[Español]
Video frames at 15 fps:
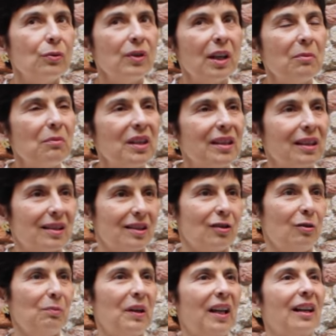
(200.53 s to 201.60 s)
una
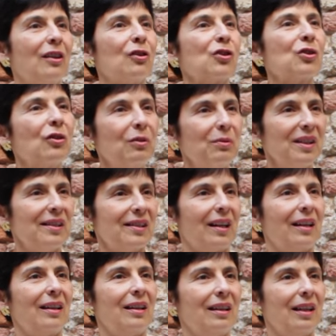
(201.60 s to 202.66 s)
invitación para que los jóvenes
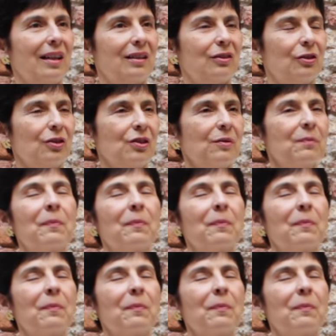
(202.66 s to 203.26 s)
arquitectos